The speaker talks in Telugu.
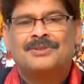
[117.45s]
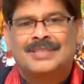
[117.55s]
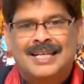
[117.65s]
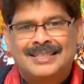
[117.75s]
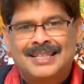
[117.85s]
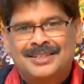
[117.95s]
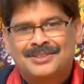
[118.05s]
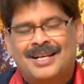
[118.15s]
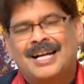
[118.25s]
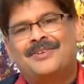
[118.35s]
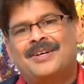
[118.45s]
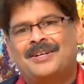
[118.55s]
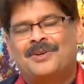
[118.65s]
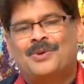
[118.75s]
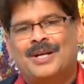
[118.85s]
సైన్సైటిస్ ఇలాంటి
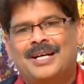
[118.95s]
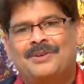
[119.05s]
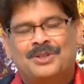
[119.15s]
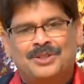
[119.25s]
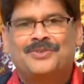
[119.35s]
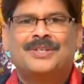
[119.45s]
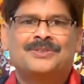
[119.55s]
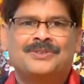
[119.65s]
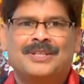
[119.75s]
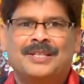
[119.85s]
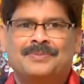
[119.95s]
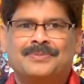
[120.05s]
వాటిలో కూడా నోటి దుర్వాసన ఉంటుంది